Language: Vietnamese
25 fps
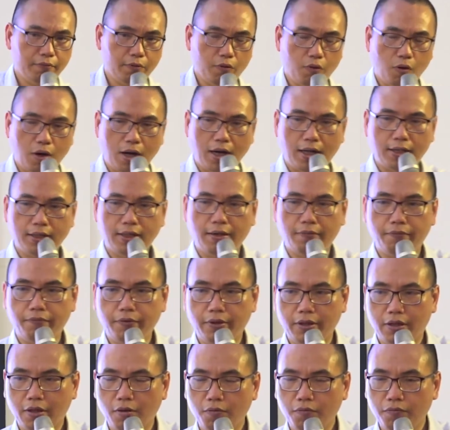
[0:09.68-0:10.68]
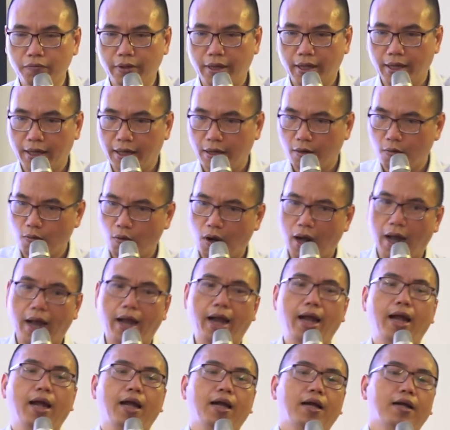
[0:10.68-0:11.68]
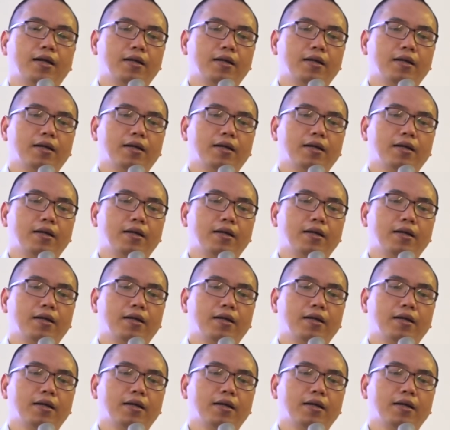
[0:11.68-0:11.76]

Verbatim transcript: hòa nhập về công việc là quả.